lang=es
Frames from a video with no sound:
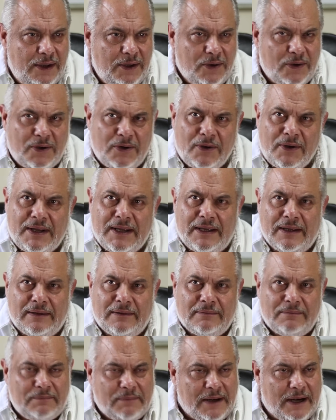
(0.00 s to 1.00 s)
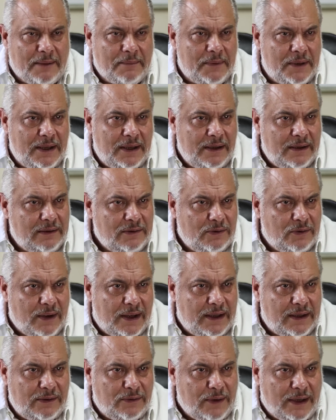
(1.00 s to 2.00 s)
Yo creo que para mí no
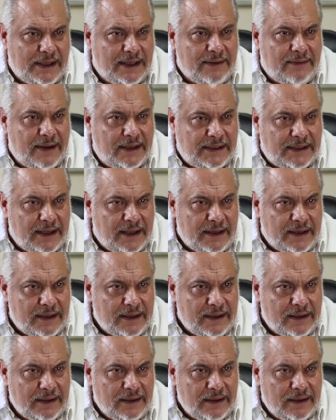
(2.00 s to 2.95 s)
hay, no hay debate ahí.